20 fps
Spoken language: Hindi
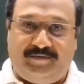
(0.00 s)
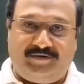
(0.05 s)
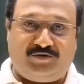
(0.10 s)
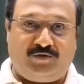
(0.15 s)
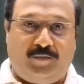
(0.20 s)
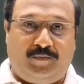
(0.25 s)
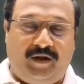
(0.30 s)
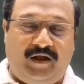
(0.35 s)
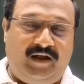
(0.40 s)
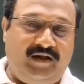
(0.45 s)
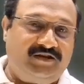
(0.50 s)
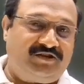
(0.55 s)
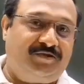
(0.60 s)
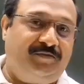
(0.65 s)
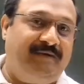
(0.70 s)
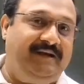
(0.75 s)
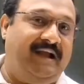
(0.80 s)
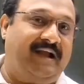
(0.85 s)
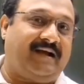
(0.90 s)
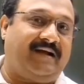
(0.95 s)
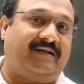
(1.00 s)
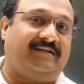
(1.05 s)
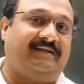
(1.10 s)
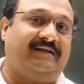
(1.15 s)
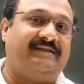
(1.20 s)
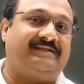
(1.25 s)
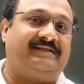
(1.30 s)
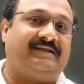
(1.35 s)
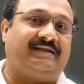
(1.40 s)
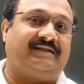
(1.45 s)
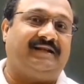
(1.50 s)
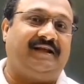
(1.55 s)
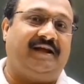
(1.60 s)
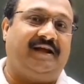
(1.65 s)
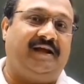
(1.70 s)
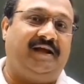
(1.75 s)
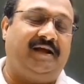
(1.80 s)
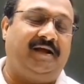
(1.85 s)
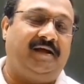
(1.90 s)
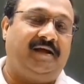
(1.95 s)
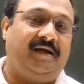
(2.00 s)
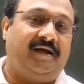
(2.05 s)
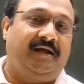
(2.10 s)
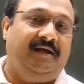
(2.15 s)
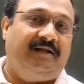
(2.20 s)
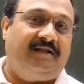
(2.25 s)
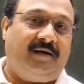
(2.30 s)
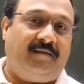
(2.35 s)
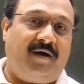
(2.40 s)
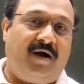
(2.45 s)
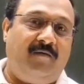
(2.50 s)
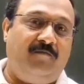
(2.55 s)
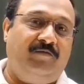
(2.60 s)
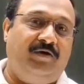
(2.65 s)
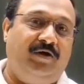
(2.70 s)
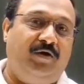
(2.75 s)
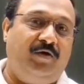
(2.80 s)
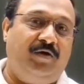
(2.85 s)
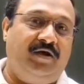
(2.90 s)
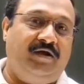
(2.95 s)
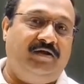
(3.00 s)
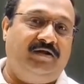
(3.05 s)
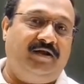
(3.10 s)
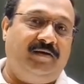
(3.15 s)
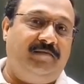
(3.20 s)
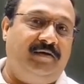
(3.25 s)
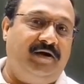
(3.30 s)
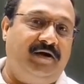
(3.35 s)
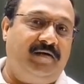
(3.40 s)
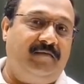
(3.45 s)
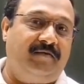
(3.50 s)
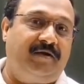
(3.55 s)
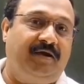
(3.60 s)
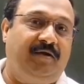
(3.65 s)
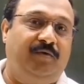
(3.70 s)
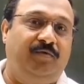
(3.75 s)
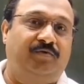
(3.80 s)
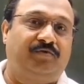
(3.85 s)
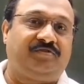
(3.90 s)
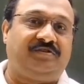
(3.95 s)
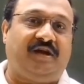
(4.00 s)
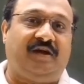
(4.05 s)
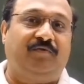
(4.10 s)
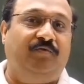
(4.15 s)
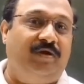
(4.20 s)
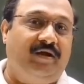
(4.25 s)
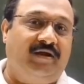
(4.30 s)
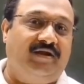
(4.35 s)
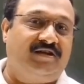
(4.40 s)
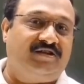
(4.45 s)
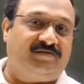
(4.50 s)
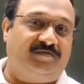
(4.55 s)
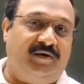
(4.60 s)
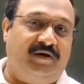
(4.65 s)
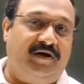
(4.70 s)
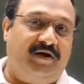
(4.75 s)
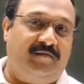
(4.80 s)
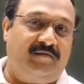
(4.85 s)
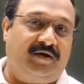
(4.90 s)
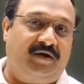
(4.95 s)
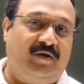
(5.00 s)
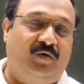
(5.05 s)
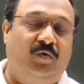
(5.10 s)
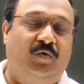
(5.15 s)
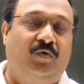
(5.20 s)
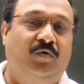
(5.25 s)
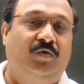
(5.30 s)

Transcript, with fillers: आप इसको प्ले लिस्ट में जाकर देख सकते हैं तमाम वीडियो हिंदी मीडियम के हों चाहे वो इंग्लिश मीडियम के